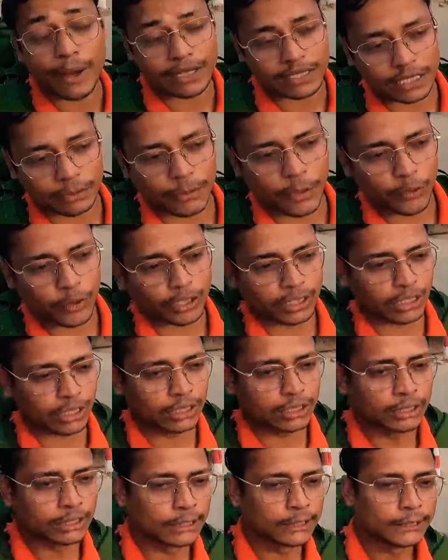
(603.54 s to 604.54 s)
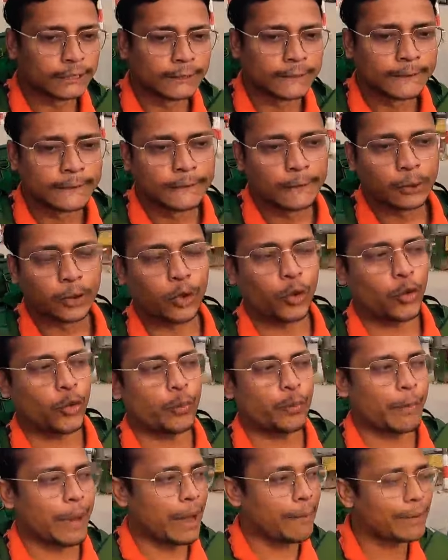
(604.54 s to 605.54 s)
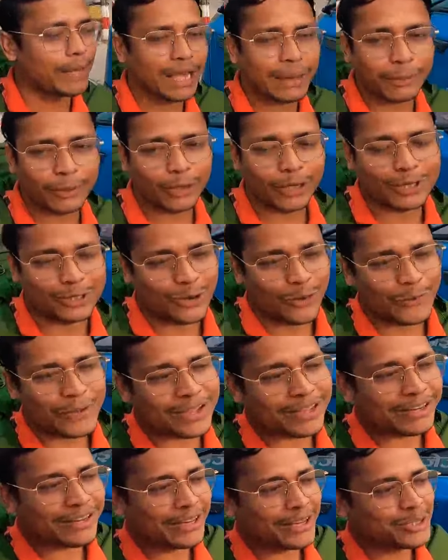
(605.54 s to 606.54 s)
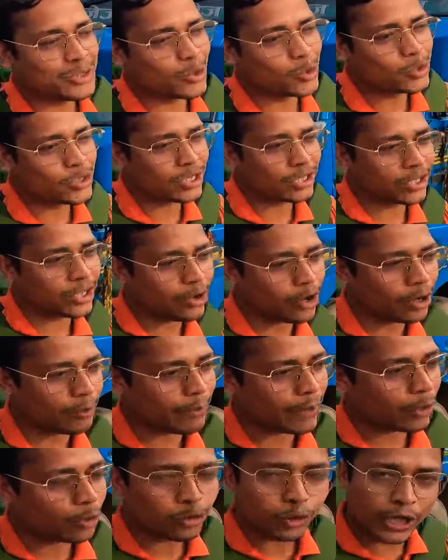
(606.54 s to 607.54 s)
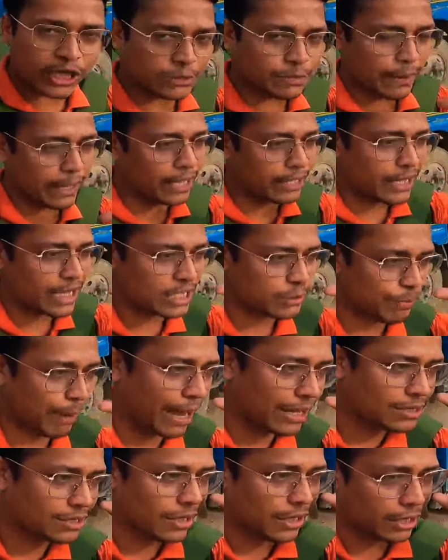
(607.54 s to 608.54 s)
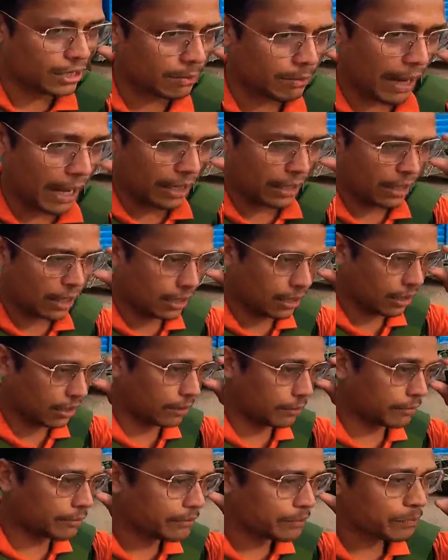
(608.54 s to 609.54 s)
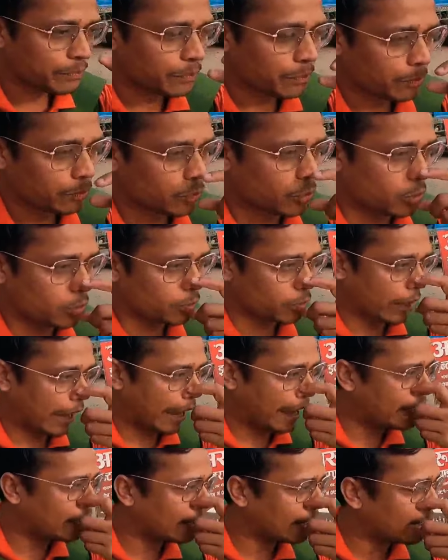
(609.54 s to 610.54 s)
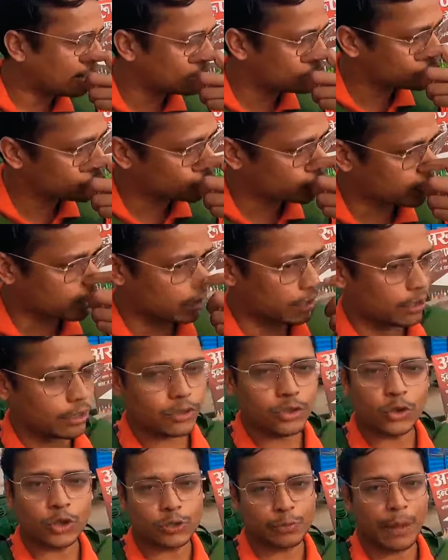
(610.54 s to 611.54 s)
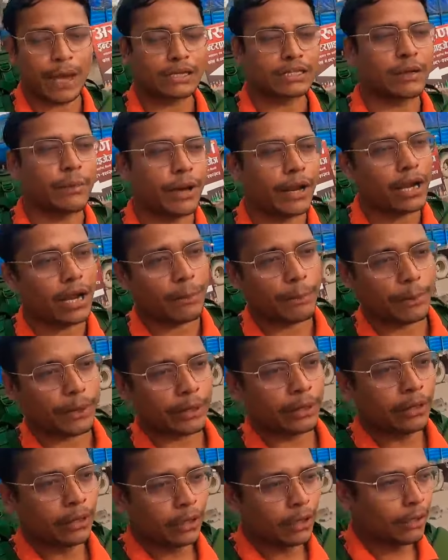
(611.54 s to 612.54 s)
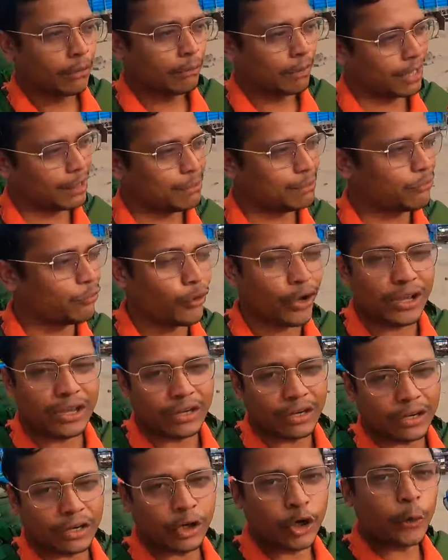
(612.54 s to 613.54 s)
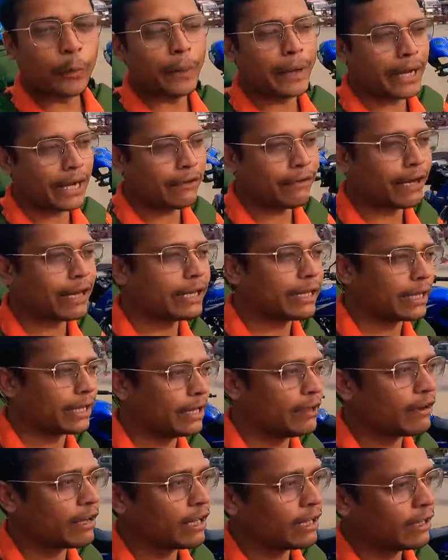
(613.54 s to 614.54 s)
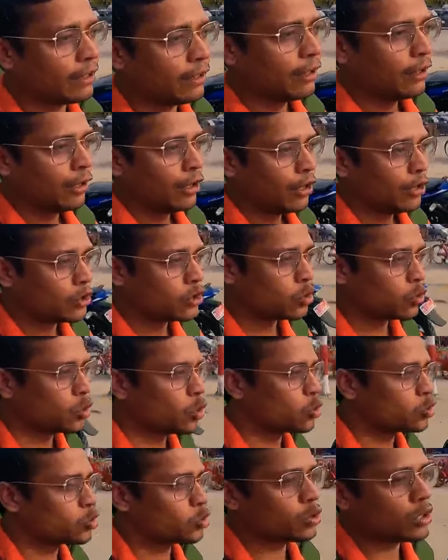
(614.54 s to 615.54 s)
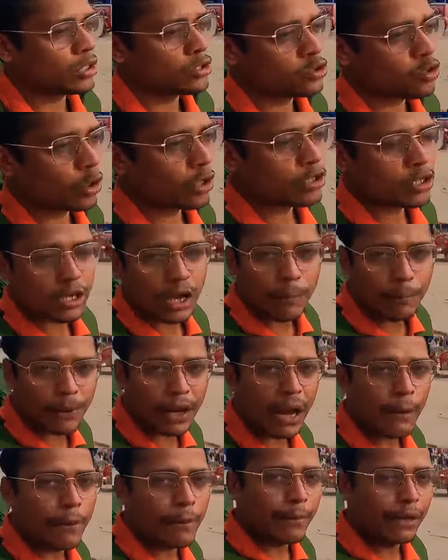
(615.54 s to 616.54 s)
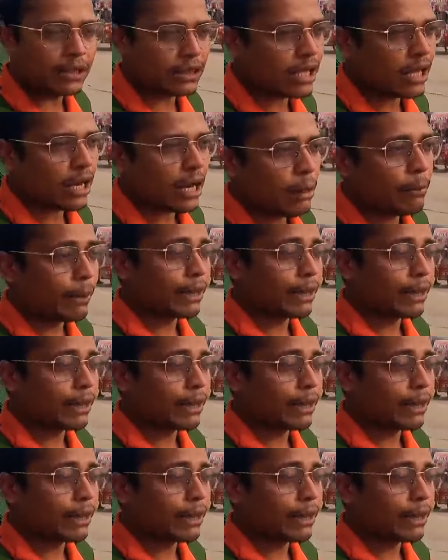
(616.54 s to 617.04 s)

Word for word: में हमारे साथ में हुआ था तो हमने यहाँ पर थोड़ा शॉपिंग करने की सोच रहे थे और मेरे को थोड़े एक ना तो स्पैक्स लेने थे ब्लैक कलर के तो है क्या ना जो कि जो स्पैक्स हमारे यहाँ पे मतलब वही डुप्लीकेट वाले नकली वाले जो 200-300 के अपने यहाँ पे मिलते हैं ना